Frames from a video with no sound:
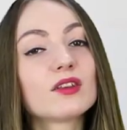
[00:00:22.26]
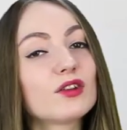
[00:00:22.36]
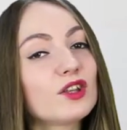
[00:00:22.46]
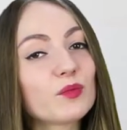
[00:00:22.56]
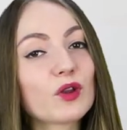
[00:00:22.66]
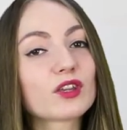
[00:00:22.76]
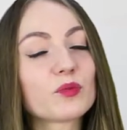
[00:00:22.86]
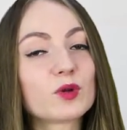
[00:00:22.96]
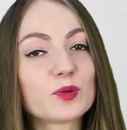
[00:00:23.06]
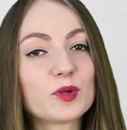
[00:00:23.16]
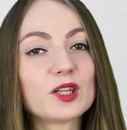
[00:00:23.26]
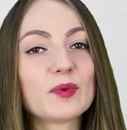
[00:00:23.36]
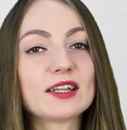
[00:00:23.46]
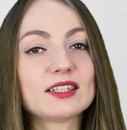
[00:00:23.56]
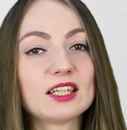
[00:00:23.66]
Но немногие
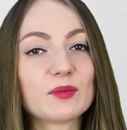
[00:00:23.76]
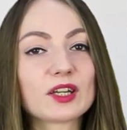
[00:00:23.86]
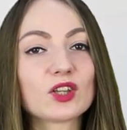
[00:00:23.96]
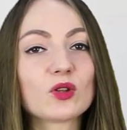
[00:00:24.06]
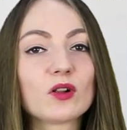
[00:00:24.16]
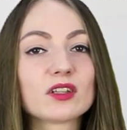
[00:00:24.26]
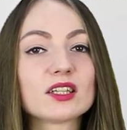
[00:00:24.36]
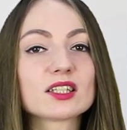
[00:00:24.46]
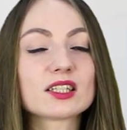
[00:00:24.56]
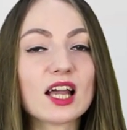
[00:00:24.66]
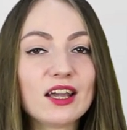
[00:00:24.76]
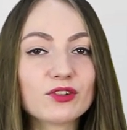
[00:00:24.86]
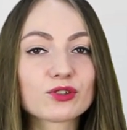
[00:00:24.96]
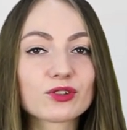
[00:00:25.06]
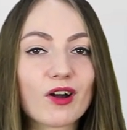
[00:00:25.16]
предприниматели и маркетологи
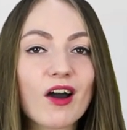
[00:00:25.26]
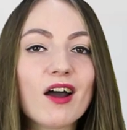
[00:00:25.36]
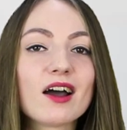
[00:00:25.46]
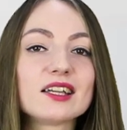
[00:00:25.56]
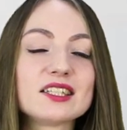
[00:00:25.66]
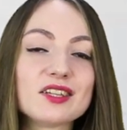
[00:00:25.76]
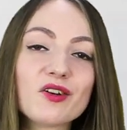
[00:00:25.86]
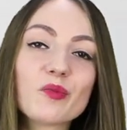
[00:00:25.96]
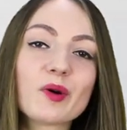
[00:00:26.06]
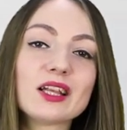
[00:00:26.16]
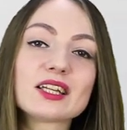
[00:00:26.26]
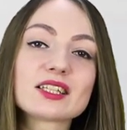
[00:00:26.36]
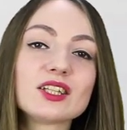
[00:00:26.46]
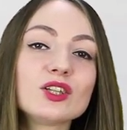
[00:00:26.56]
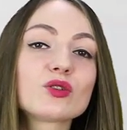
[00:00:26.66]
знают, что SEO
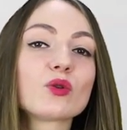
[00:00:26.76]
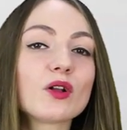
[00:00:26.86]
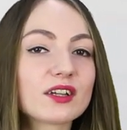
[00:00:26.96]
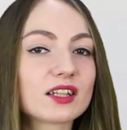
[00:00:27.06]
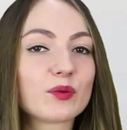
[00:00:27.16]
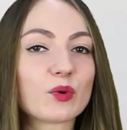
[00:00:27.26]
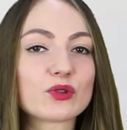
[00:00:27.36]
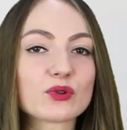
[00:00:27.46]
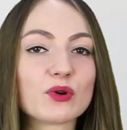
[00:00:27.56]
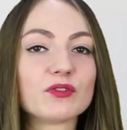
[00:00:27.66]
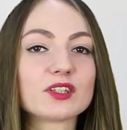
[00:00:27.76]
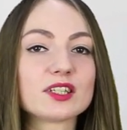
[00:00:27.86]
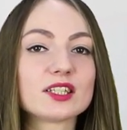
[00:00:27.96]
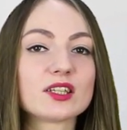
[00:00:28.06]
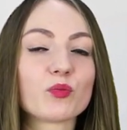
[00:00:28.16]
полезно не только для поисковых
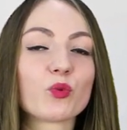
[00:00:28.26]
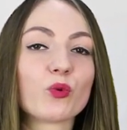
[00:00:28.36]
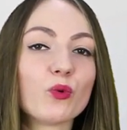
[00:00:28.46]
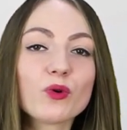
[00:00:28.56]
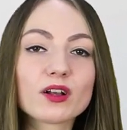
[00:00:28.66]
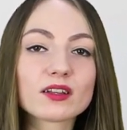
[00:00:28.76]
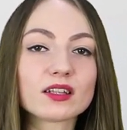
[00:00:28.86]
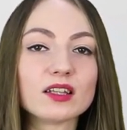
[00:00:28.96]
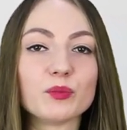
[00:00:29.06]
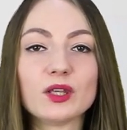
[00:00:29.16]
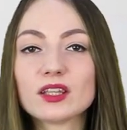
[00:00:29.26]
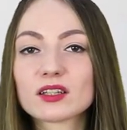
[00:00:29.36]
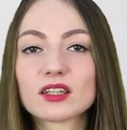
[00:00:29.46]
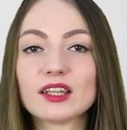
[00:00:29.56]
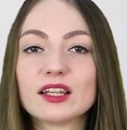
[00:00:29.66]
систем Google и
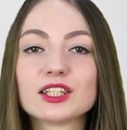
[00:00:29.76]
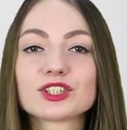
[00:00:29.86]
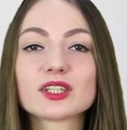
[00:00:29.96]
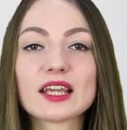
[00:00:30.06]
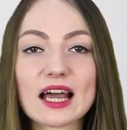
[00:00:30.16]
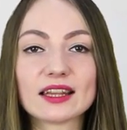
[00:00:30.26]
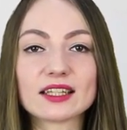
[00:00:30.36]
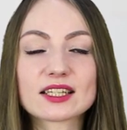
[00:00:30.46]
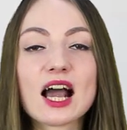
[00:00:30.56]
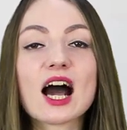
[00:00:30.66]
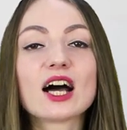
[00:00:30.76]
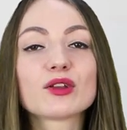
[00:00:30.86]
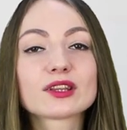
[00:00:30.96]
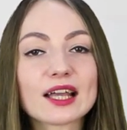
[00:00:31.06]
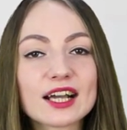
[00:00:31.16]
Bing или же Яндекс,
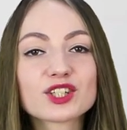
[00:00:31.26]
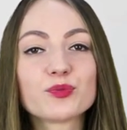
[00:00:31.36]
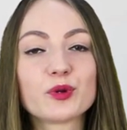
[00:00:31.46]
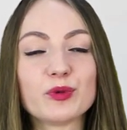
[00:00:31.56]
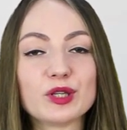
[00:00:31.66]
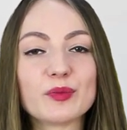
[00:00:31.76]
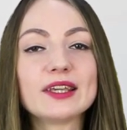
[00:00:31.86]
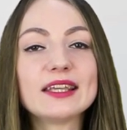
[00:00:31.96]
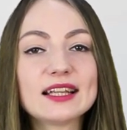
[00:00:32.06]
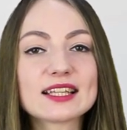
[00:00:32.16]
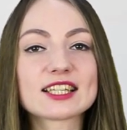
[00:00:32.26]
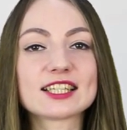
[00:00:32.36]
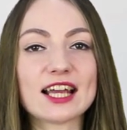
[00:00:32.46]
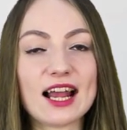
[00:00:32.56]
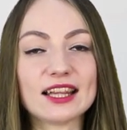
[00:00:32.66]
оно также применимо и для
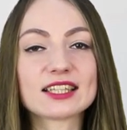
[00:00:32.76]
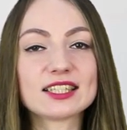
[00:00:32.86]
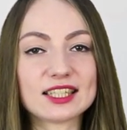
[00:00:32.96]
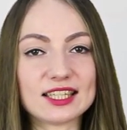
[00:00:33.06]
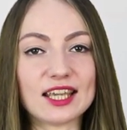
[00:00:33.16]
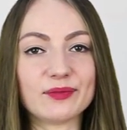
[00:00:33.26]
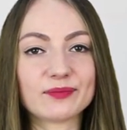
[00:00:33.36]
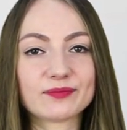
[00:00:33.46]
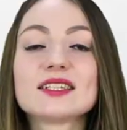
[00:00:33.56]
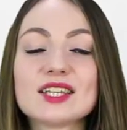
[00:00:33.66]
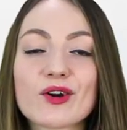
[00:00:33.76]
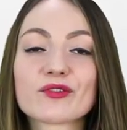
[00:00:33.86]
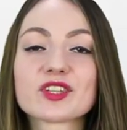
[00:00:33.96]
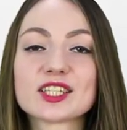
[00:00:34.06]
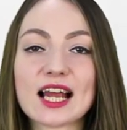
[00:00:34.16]
социальных сетей. SEO
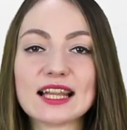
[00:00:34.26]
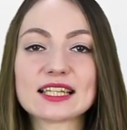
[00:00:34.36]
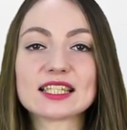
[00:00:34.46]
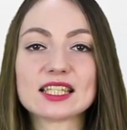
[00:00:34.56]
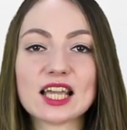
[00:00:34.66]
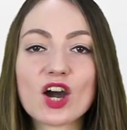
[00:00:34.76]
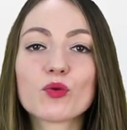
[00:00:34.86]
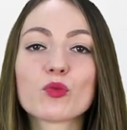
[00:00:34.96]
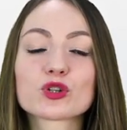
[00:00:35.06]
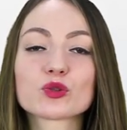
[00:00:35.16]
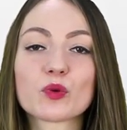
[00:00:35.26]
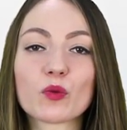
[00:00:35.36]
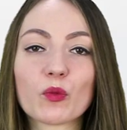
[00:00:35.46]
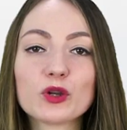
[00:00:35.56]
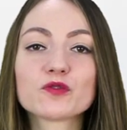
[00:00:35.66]
в социальных сетях может
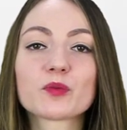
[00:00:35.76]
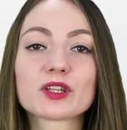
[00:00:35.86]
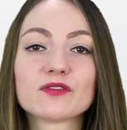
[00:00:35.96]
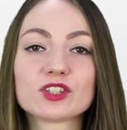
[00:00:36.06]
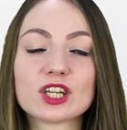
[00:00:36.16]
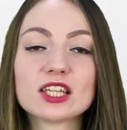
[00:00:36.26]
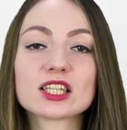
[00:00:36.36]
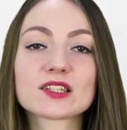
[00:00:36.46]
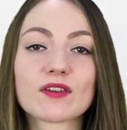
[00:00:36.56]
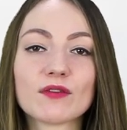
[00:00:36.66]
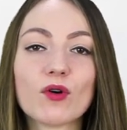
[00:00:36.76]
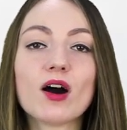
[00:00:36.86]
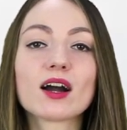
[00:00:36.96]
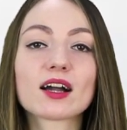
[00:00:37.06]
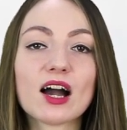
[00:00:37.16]
помочь в продвижении своего
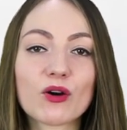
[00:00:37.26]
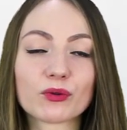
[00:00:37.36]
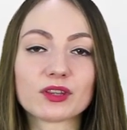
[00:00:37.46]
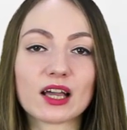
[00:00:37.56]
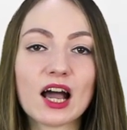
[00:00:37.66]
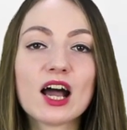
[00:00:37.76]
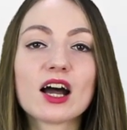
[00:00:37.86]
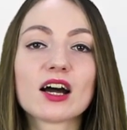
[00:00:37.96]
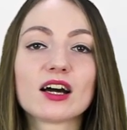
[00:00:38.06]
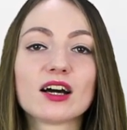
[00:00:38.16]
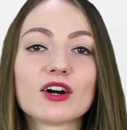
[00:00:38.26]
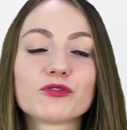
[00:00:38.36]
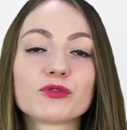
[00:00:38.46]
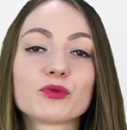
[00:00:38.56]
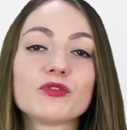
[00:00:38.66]
аккаунта, а,
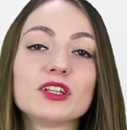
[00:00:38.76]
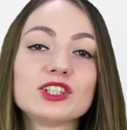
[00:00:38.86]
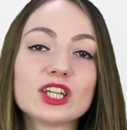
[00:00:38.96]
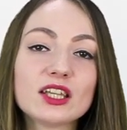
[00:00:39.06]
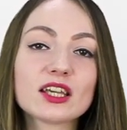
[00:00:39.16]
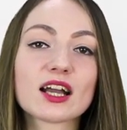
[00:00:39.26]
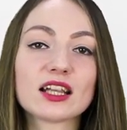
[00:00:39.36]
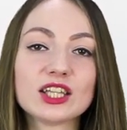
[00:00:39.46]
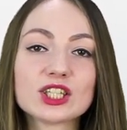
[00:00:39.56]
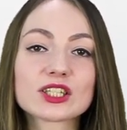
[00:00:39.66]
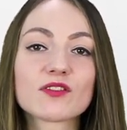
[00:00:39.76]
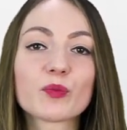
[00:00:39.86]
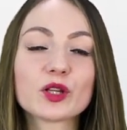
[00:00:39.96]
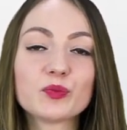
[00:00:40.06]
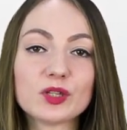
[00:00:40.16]
в увеличении количества
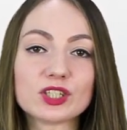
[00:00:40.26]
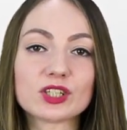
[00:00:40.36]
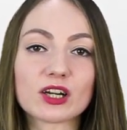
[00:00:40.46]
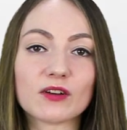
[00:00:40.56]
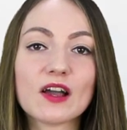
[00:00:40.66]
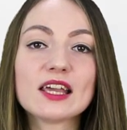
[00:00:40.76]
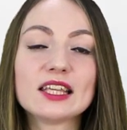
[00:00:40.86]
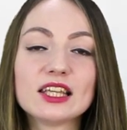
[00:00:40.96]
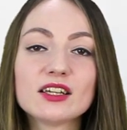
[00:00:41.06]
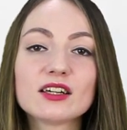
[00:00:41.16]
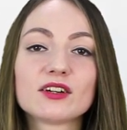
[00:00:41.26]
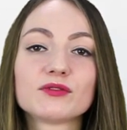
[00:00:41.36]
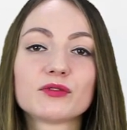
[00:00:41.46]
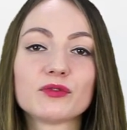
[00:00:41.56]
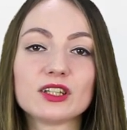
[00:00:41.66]
подписчиков и
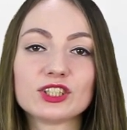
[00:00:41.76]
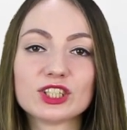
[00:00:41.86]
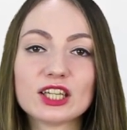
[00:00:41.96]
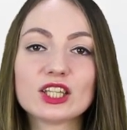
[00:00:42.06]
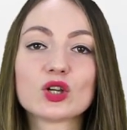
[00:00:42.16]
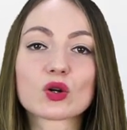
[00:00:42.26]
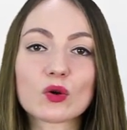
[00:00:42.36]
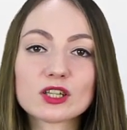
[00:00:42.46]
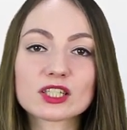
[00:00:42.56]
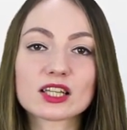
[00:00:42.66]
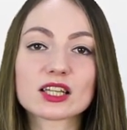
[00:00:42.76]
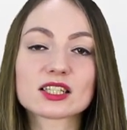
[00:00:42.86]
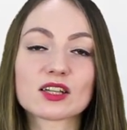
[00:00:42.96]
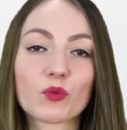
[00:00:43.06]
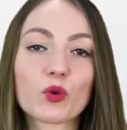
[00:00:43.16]
в увеличении роста
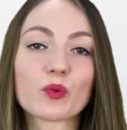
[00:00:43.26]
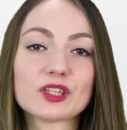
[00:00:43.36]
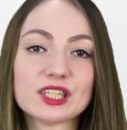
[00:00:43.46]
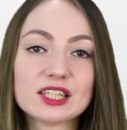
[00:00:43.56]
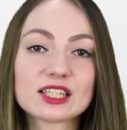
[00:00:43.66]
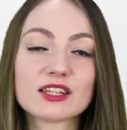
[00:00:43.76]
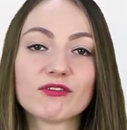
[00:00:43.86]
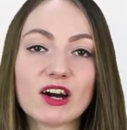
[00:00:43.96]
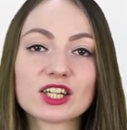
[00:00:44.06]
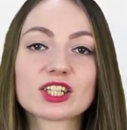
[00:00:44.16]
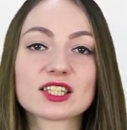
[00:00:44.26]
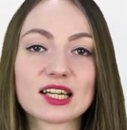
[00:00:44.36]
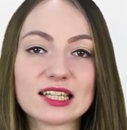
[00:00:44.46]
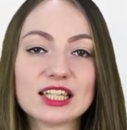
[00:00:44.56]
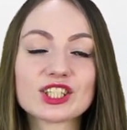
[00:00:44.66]
самой позиции вашей
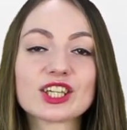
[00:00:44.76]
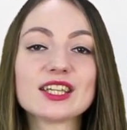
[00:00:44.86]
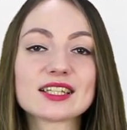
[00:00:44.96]
странички